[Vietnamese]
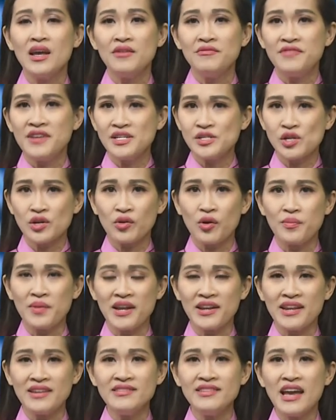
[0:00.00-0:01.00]
Fitch cũng đã
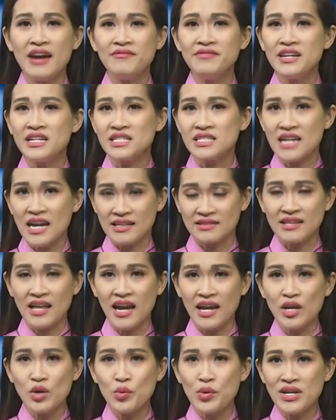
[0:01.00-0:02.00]
đánh giá về trạng
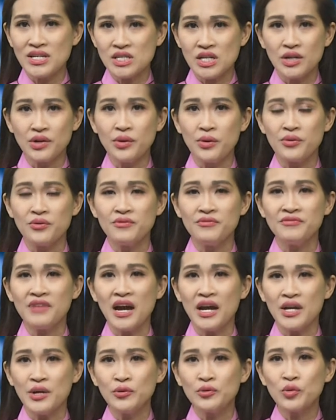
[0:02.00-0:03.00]
thái quyền sở hữu và
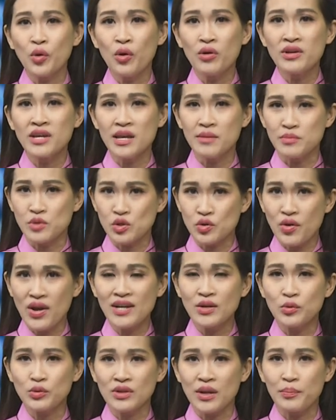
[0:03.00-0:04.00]
yếu tố kiểm
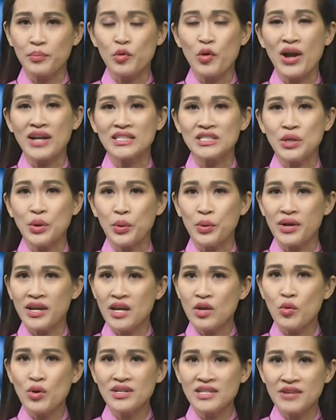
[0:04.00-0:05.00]
soát của Tập đoàn Dầu khí
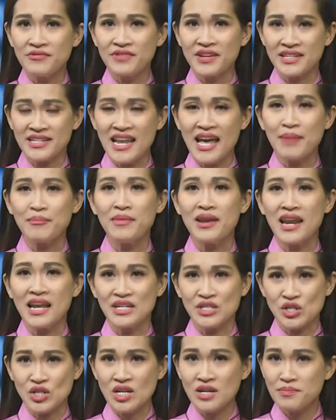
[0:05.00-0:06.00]
quốc gia Việt Nam là
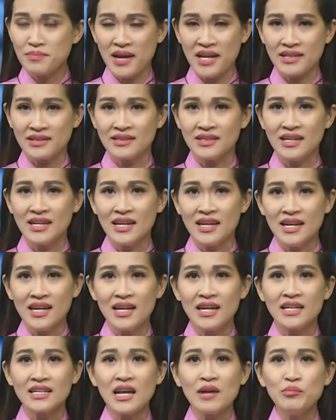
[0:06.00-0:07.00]
rất mạnh.
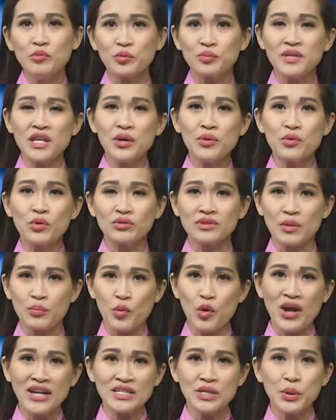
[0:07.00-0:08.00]
Các mục tiêu của Tập
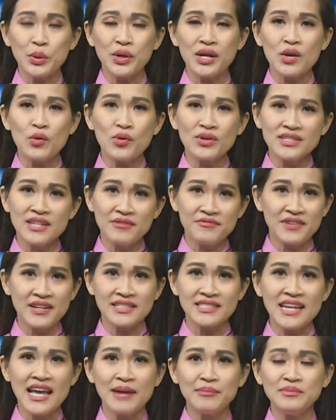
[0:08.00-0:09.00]
đoàn Dầu khí quốc gia Việt
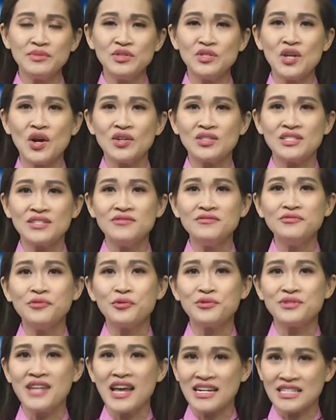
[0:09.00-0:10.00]
Nam do chính
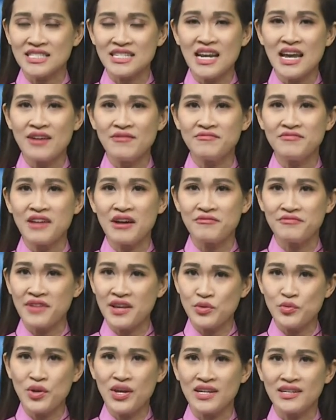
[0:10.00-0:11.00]
phủ đặt ra và phê
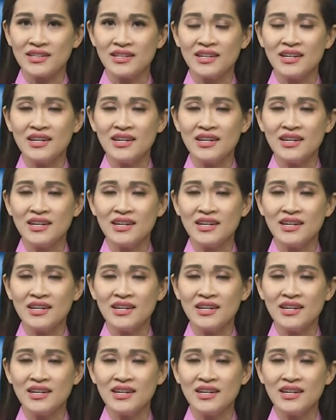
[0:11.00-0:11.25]
duyệt –